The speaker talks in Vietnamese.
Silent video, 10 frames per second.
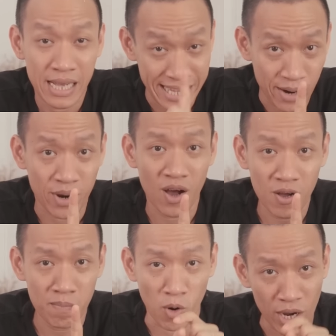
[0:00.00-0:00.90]
Dạo
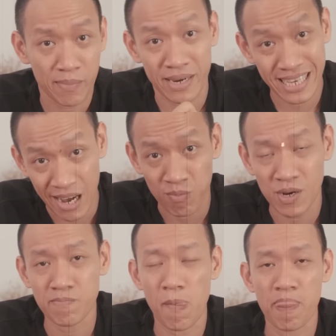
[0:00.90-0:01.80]
đó mỗi ngày mà đi học
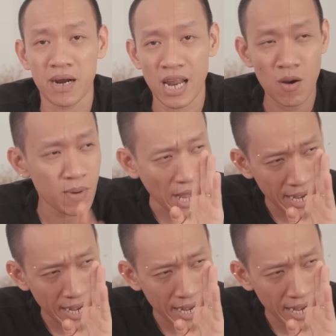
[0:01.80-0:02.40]
á, nếu mà